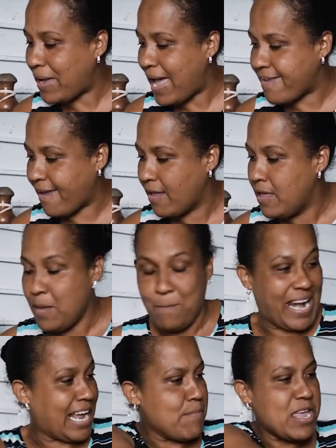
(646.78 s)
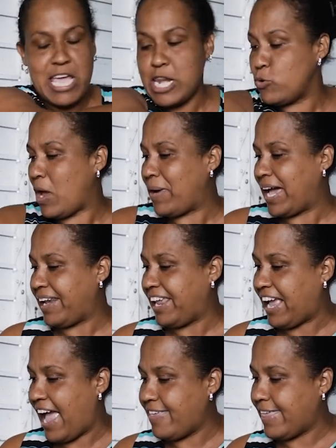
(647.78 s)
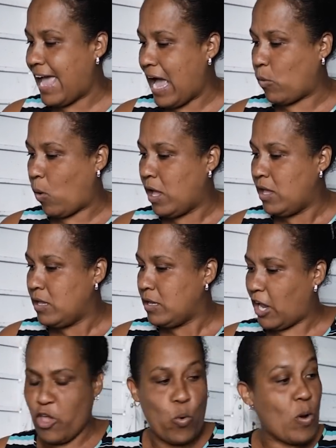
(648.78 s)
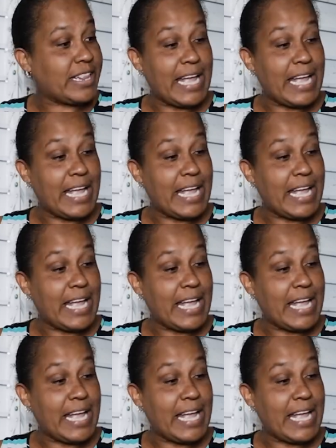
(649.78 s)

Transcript: vaya, para que me llene una barrica ahí de agua, que yo no voy a